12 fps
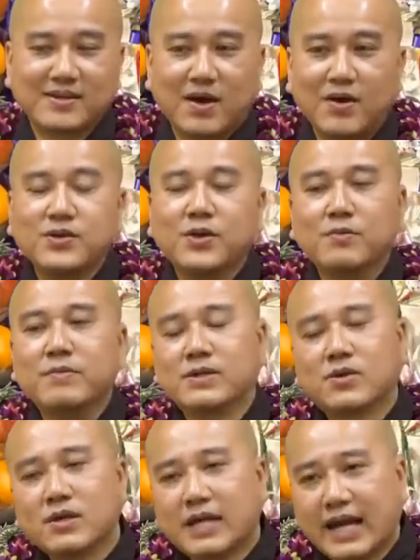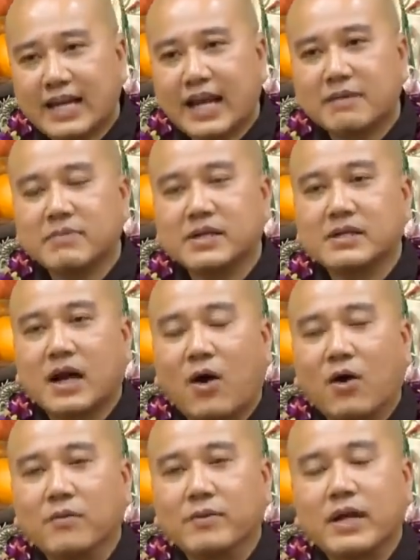Còn ví dụ mình có khả năng mình
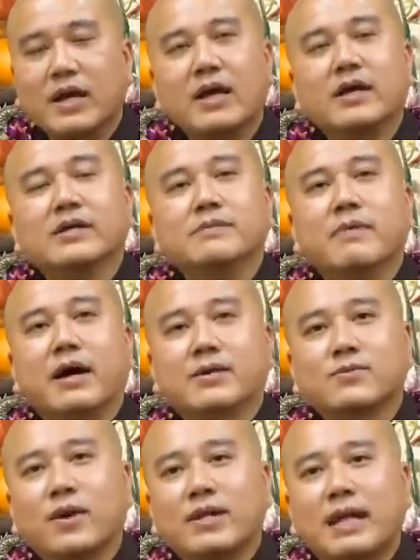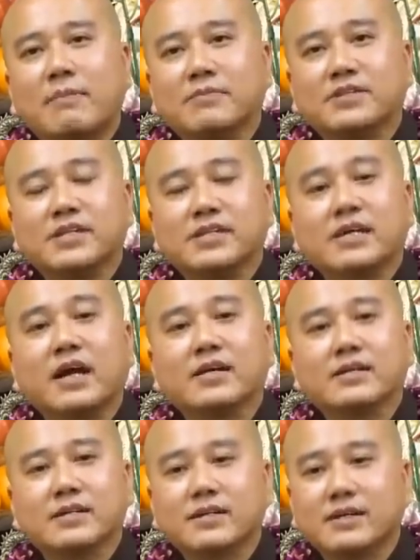ngồi, mình nói ơi mệt quá nằm trì
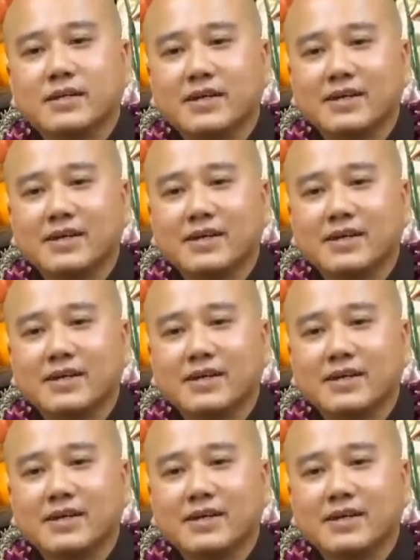chơi coi.